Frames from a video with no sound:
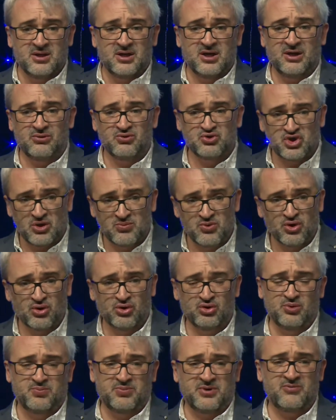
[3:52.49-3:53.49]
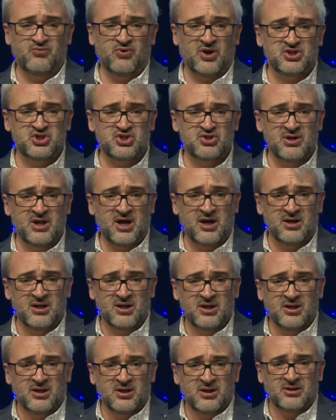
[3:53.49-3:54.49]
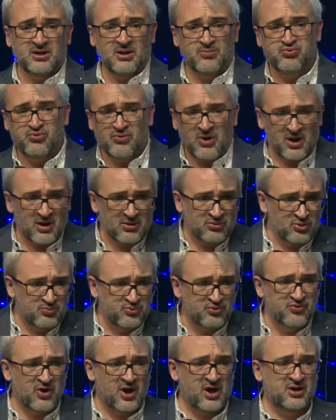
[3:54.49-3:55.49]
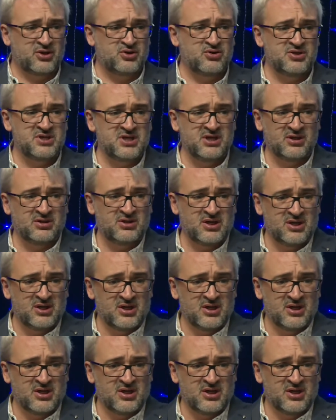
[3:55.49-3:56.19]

et nous sommes heureux de prévoir cela, de pouvoir, accueillir